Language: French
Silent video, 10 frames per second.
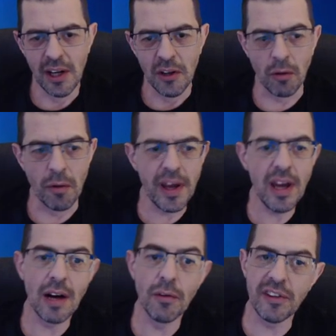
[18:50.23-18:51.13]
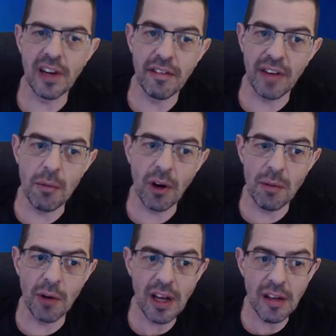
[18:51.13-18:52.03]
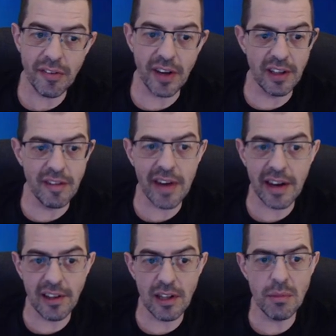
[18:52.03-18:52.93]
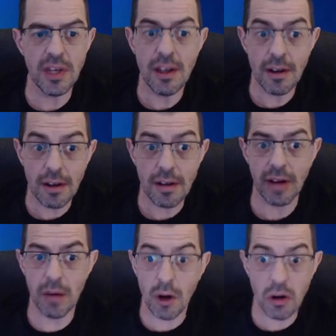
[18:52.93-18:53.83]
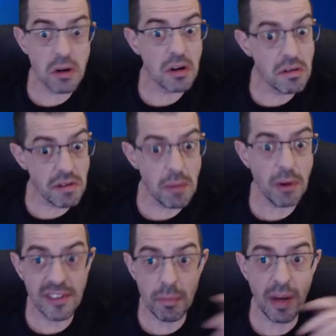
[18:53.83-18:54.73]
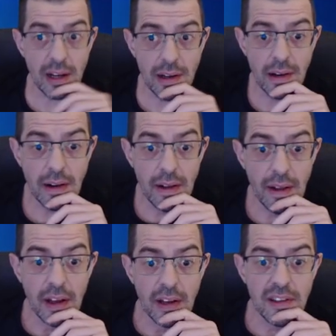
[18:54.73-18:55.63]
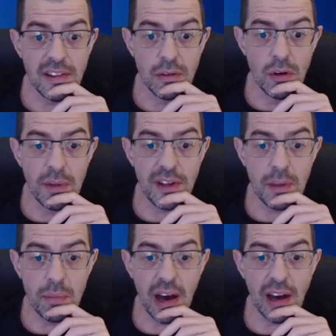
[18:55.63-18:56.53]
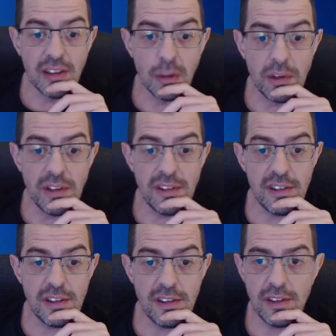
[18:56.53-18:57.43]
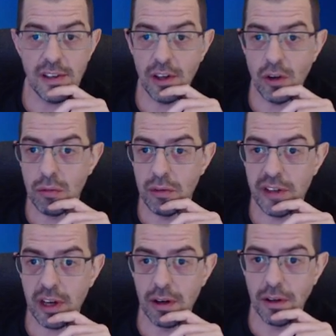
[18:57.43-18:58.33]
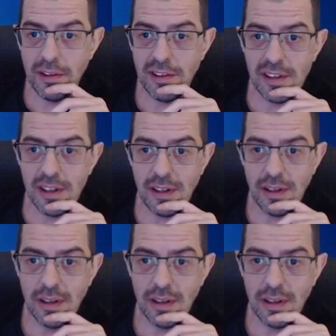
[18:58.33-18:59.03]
Donc vous voyez, hein, vous avez vraiment les moyens de faire des vagues d'ennemis euh, vraiment, euh, vraiment sympas. Hein. Si vous le mettez par exemple ici et que vous agrandissez...